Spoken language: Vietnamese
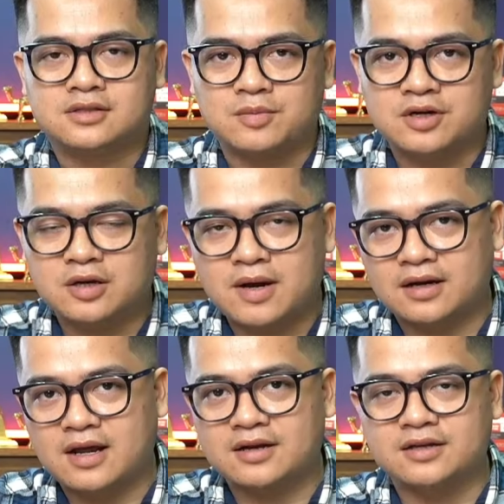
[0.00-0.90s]
Chào mừng các
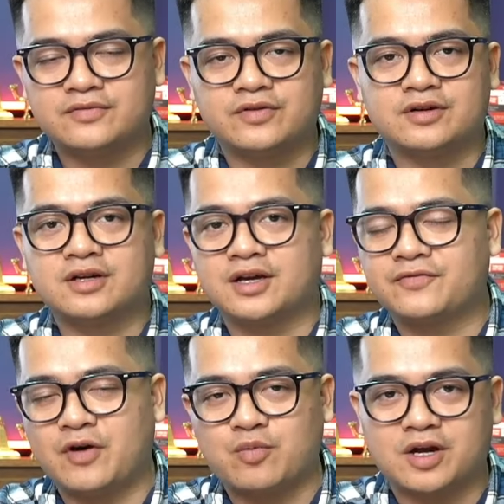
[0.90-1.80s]
bạn đã đến với kênh
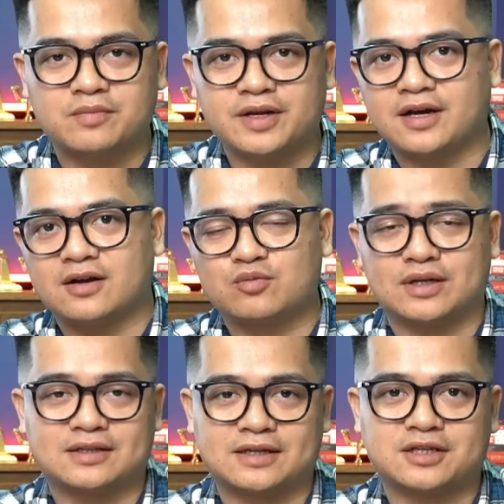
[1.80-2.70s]
Vòng Cấm Địa. Lúc này
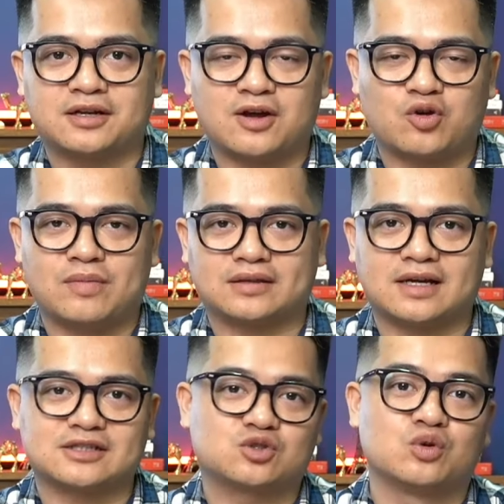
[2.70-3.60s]
thì Ted Trần đang có mặt
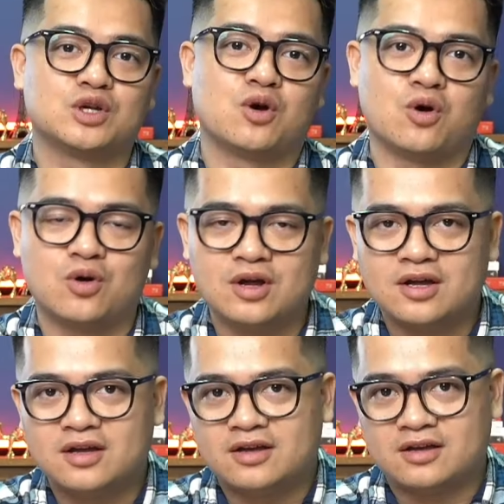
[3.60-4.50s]
tại studio
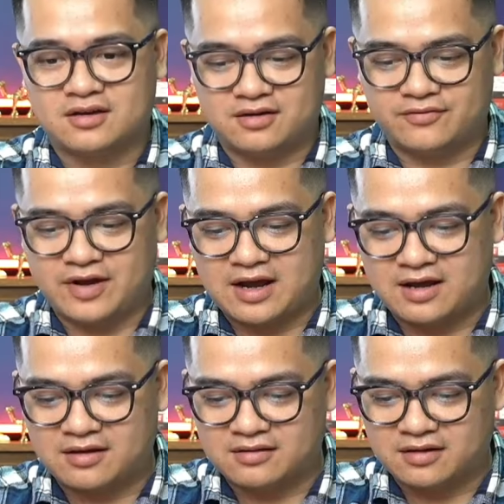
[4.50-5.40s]
và
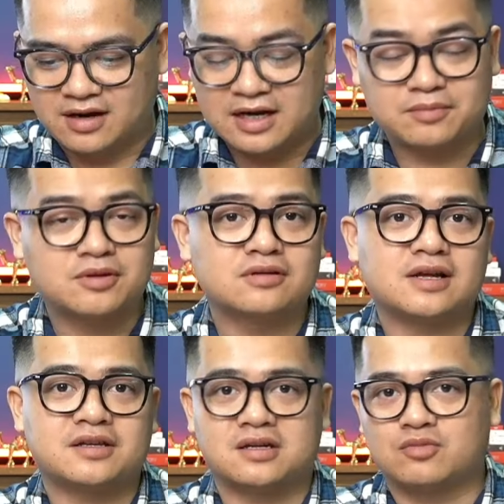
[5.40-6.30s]
ngay lập tức
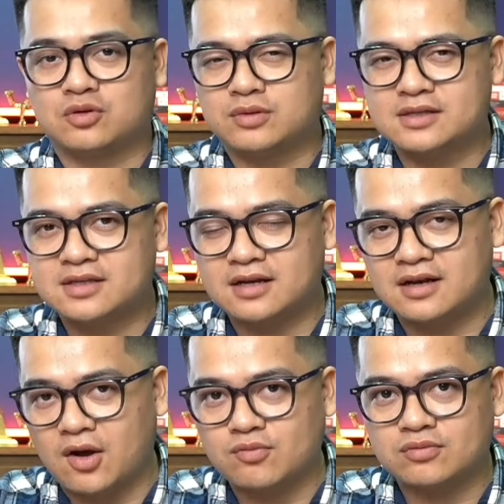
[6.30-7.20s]
đã nhận được một thông tin rất
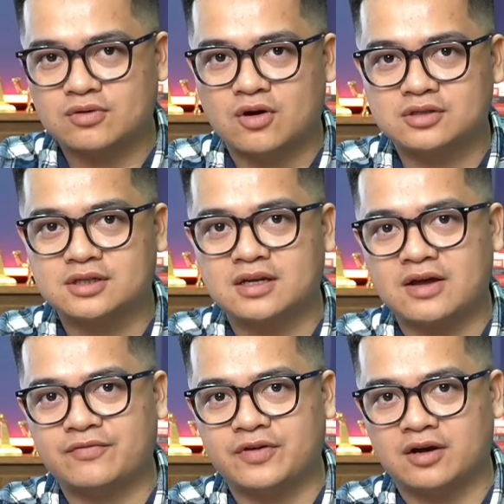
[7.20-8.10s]
nóng, đó chính
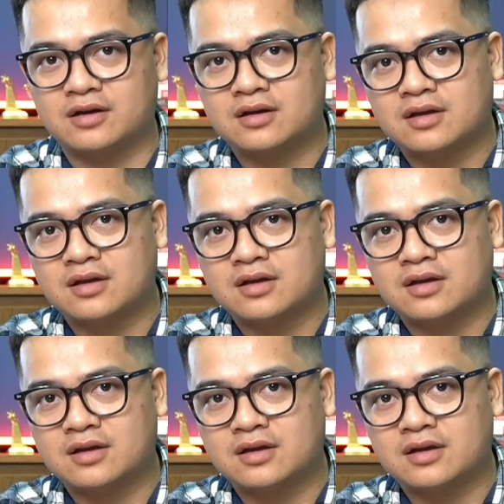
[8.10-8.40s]
là việc